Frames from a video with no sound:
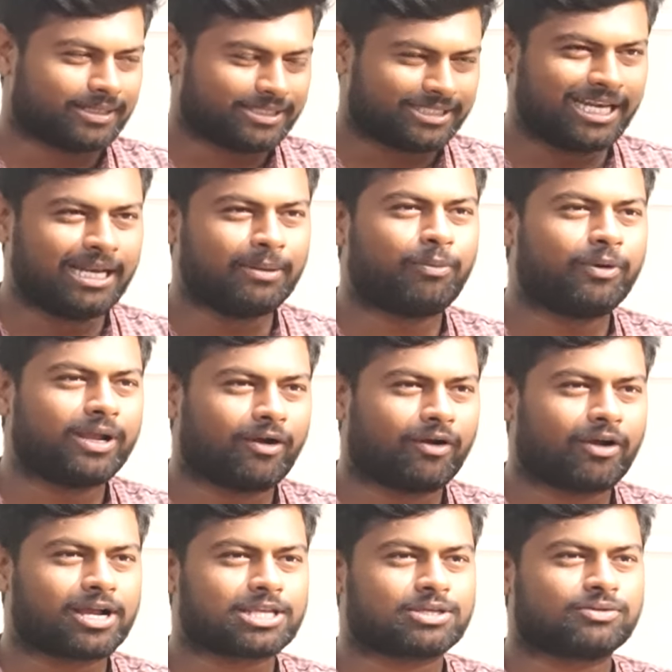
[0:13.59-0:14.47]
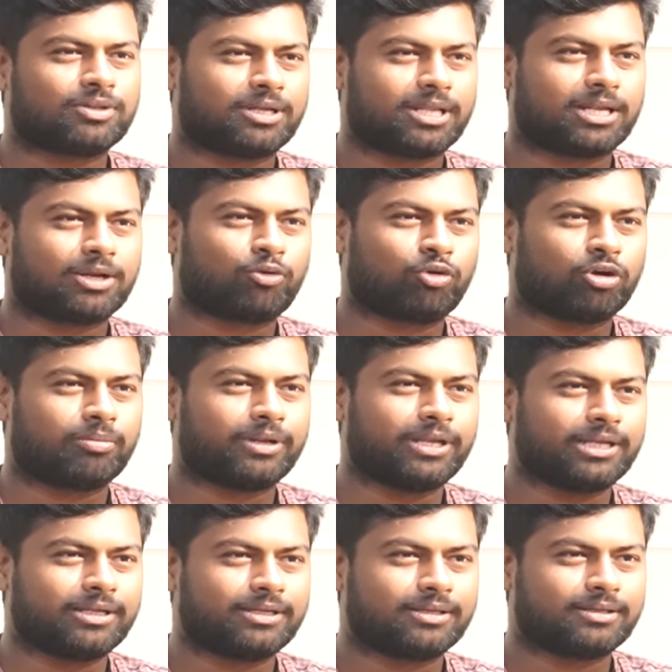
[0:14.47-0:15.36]
చీలిపోయే అవకాశం ఉందంటారా
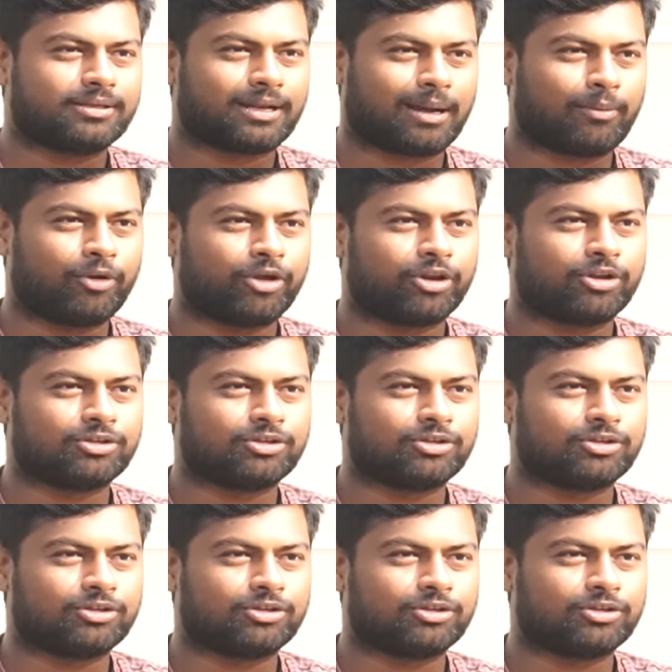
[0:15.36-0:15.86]
కూటమి రాబోయే